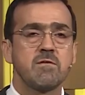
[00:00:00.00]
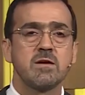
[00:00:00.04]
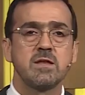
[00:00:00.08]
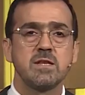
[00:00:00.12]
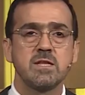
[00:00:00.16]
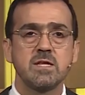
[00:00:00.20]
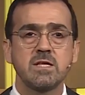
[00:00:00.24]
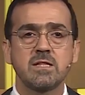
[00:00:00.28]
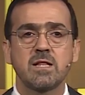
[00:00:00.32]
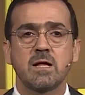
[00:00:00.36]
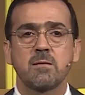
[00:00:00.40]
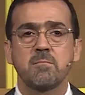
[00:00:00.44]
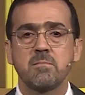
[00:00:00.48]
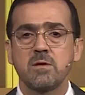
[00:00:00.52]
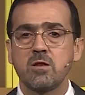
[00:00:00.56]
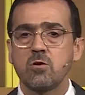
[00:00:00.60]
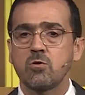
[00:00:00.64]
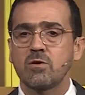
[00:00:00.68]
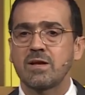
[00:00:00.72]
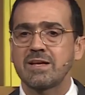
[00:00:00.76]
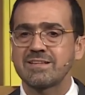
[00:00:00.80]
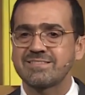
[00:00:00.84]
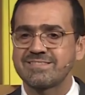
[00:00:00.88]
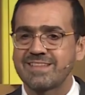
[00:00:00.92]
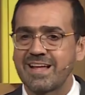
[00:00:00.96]
Venid a mí
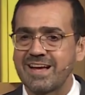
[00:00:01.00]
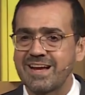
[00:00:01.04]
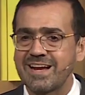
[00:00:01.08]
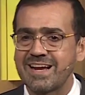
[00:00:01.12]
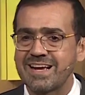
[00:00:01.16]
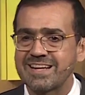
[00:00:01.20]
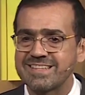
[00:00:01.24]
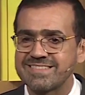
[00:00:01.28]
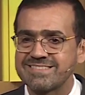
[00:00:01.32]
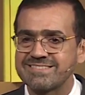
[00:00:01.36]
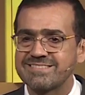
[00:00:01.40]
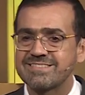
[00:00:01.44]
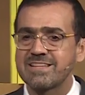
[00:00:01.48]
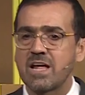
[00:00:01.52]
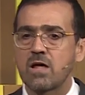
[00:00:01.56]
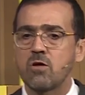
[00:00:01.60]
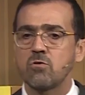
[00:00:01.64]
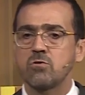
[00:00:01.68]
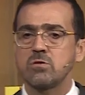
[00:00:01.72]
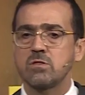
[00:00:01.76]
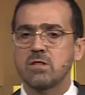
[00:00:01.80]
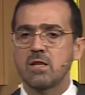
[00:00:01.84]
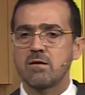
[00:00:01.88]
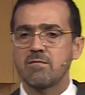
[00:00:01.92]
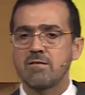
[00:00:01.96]
los que están
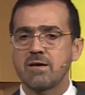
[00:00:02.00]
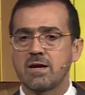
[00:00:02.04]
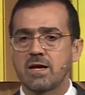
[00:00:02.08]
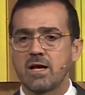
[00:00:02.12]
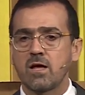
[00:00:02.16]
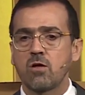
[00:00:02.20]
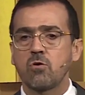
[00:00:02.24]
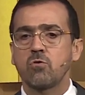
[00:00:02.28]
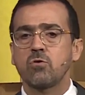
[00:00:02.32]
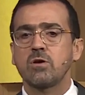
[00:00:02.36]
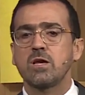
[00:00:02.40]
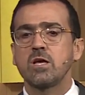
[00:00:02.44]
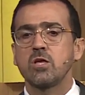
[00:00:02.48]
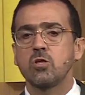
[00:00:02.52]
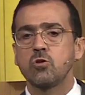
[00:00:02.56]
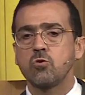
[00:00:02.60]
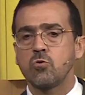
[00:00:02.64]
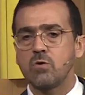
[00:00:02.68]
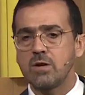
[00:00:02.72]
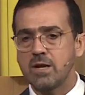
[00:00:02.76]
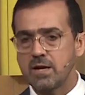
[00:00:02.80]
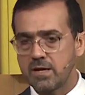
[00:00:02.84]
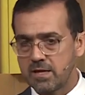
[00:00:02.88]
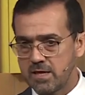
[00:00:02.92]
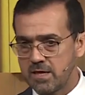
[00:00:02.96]
cansados y trabajados, que
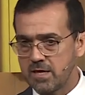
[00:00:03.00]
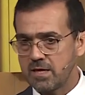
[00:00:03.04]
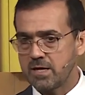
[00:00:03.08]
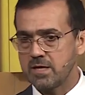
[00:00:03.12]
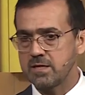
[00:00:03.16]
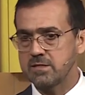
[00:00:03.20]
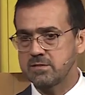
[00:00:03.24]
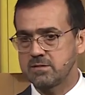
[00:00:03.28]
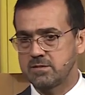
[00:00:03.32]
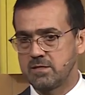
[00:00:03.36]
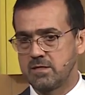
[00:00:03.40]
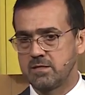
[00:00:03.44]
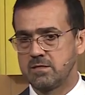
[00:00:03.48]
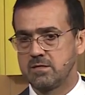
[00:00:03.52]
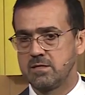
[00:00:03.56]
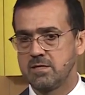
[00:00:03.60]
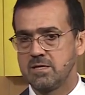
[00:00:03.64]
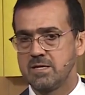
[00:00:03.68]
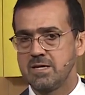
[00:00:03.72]
yo le haré descansar.